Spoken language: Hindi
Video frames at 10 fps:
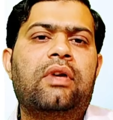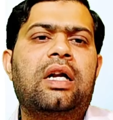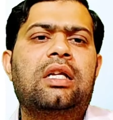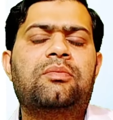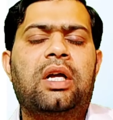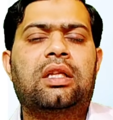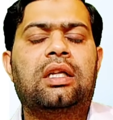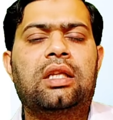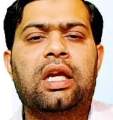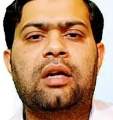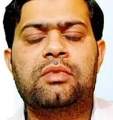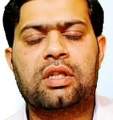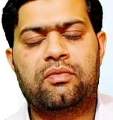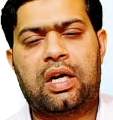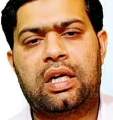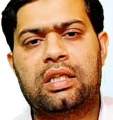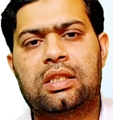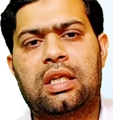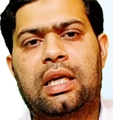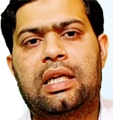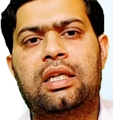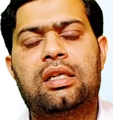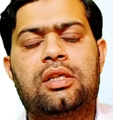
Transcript: फ्रेंड नेक्स्ट बात करते हैं हम इसकी वार्निंग्स की यानी